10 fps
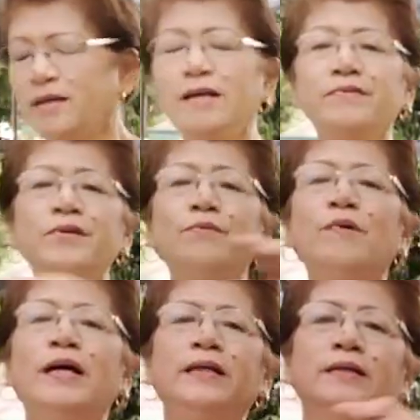
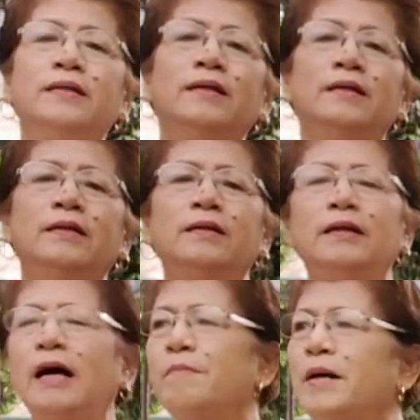Another one,
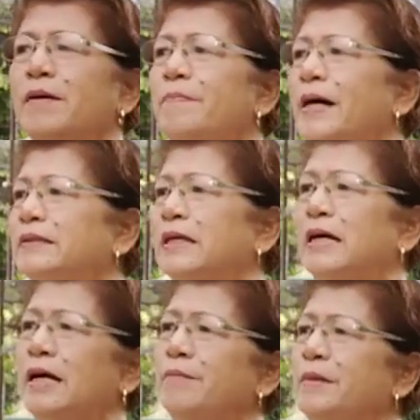ang mga
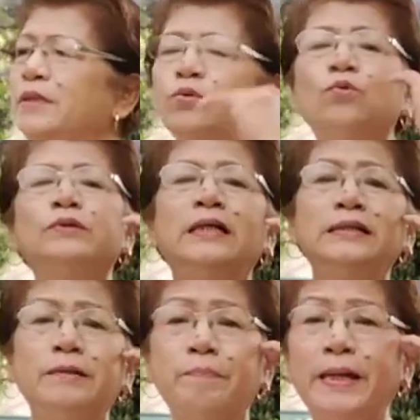bata ay may
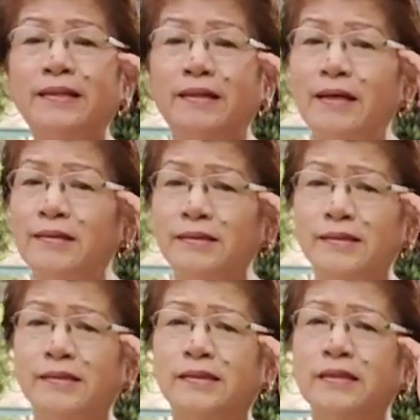total
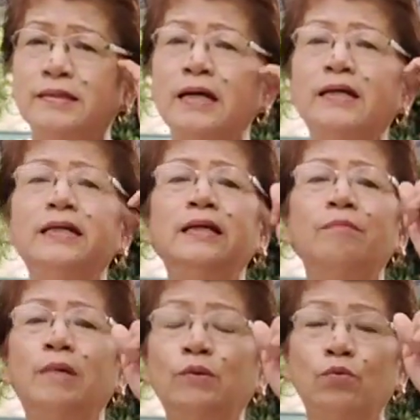dependence sa
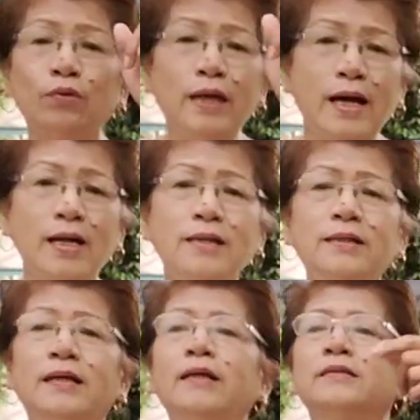kanilang
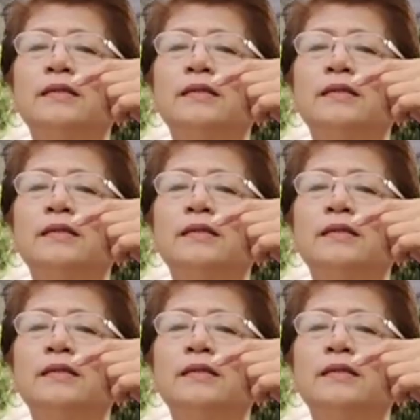magulang,